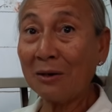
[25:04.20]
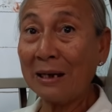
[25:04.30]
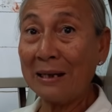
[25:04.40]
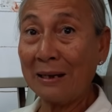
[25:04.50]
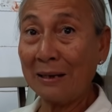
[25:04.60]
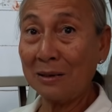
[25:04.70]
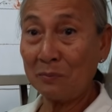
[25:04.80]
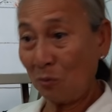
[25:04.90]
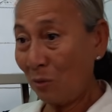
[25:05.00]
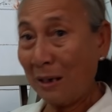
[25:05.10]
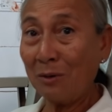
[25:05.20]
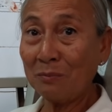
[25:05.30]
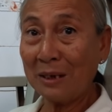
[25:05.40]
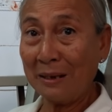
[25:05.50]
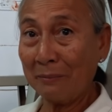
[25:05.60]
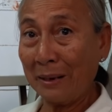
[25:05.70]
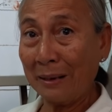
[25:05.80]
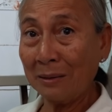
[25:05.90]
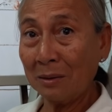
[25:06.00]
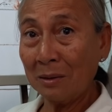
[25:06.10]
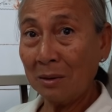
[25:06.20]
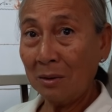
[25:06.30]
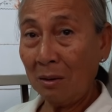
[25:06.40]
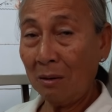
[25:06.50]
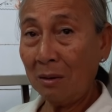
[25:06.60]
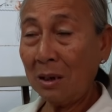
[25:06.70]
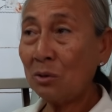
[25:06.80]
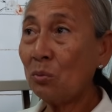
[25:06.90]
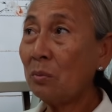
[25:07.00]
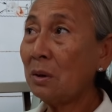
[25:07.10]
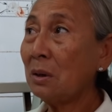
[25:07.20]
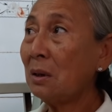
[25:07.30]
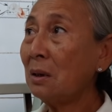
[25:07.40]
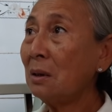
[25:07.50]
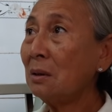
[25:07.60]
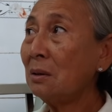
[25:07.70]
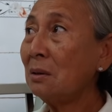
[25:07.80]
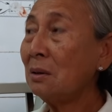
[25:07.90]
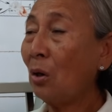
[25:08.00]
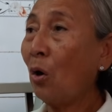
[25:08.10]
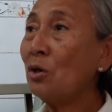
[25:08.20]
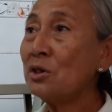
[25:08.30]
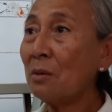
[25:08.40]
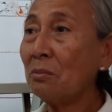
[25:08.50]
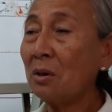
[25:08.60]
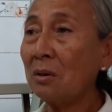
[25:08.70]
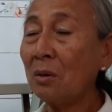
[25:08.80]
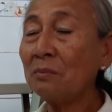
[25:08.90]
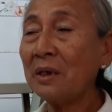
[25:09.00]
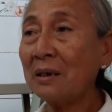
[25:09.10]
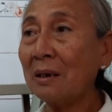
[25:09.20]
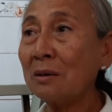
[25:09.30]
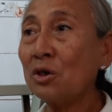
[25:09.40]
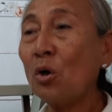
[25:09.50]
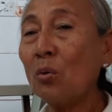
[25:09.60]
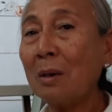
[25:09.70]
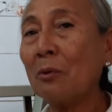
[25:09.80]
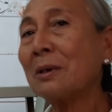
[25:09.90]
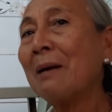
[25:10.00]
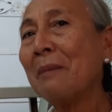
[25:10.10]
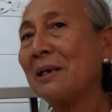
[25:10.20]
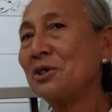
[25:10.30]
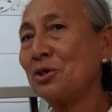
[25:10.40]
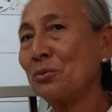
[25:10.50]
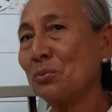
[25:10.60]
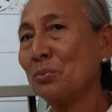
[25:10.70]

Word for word: nó đi à nhưng mà không có ai đóng tiền mà yeah. Dạ. ờ, cái tôi mới uh, ờ, hỏi xong rồi đóng tiền là vô là một tháng 3 triệu